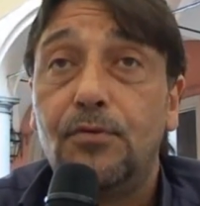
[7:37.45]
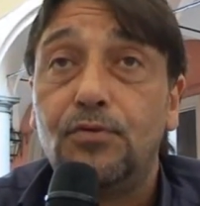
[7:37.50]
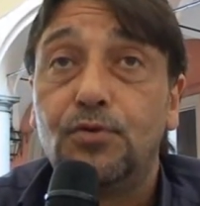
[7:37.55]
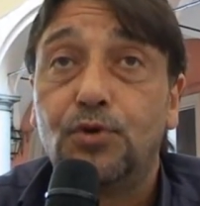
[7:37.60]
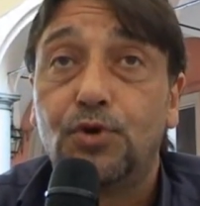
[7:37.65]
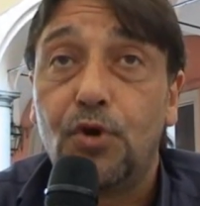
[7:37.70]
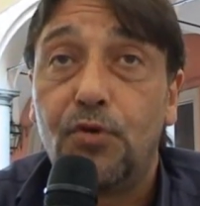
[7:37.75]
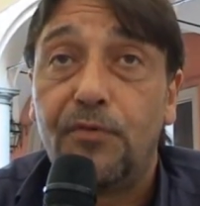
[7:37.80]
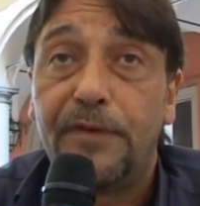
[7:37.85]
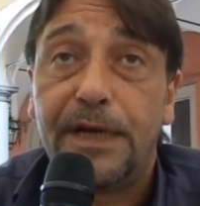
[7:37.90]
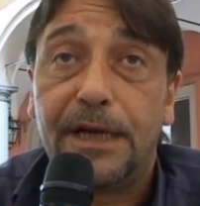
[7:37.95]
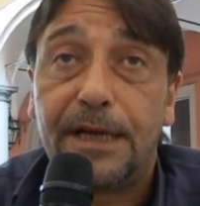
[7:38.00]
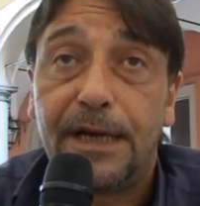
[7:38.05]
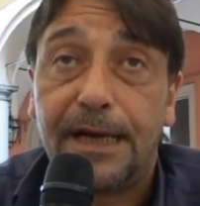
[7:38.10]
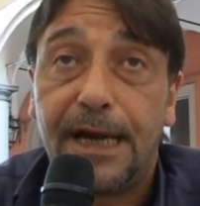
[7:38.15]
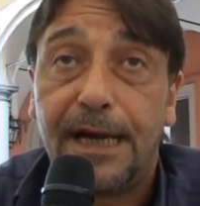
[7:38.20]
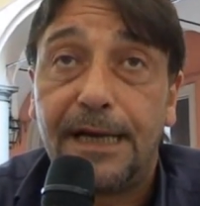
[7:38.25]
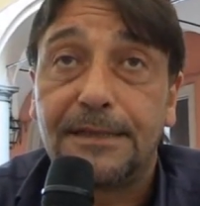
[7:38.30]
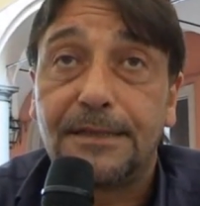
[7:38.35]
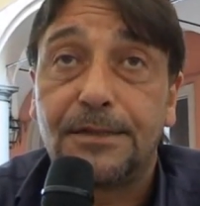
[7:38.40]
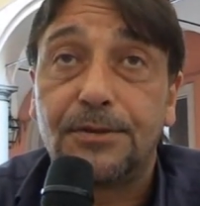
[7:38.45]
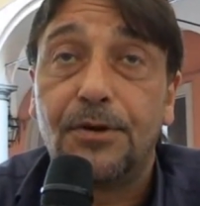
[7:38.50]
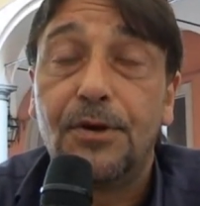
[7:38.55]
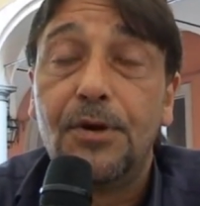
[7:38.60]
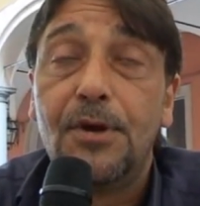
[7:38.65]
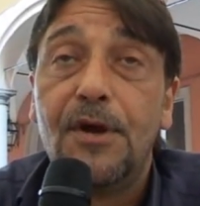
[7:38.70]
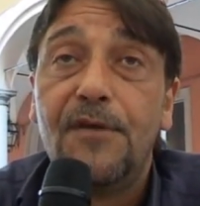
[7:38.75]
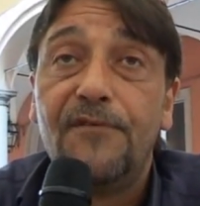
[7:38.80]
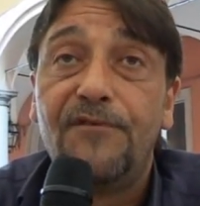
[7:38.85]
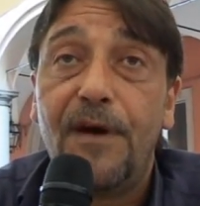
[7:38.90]
un giovane
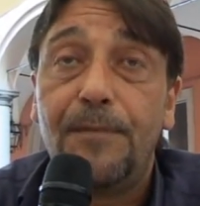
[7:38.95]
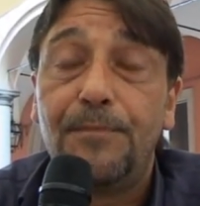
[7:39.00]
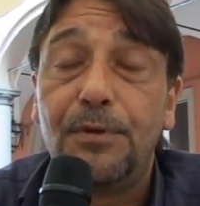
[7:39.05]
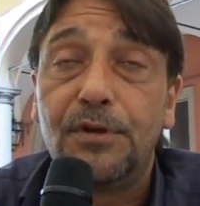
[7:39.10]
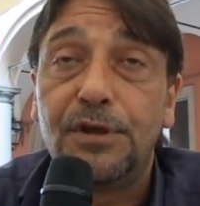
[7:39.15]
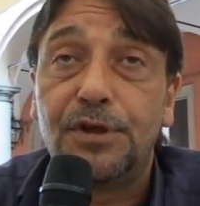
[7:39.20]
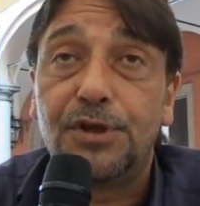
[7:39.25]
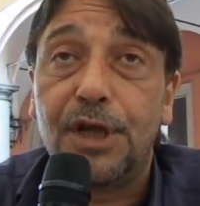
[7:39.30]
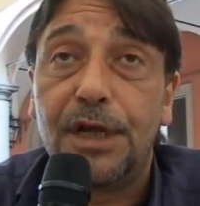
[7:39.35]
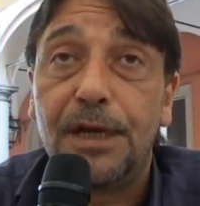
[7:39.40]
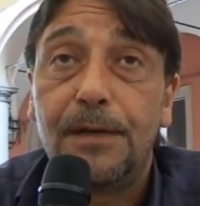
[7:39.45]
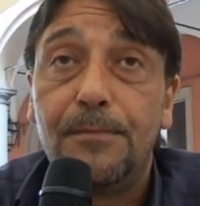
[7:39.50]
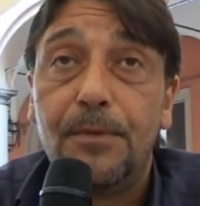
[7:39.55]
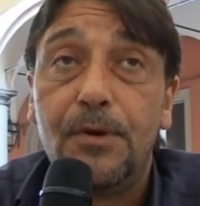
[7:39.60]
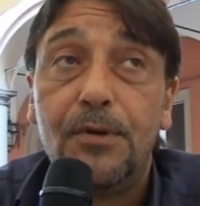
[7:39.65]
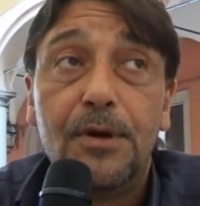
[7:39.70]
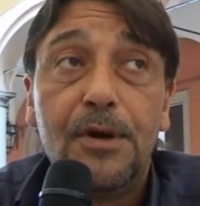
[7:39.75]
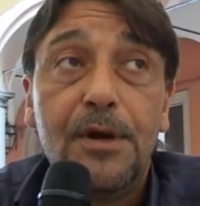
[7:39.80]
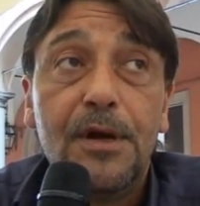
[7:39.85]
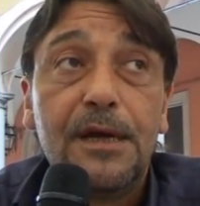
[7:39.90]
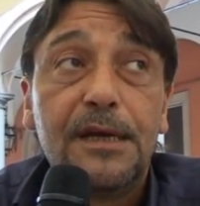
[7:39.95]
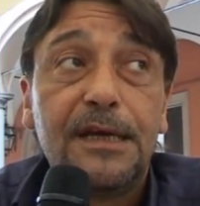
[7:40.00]
ragazzo, Fabio Di Celmo,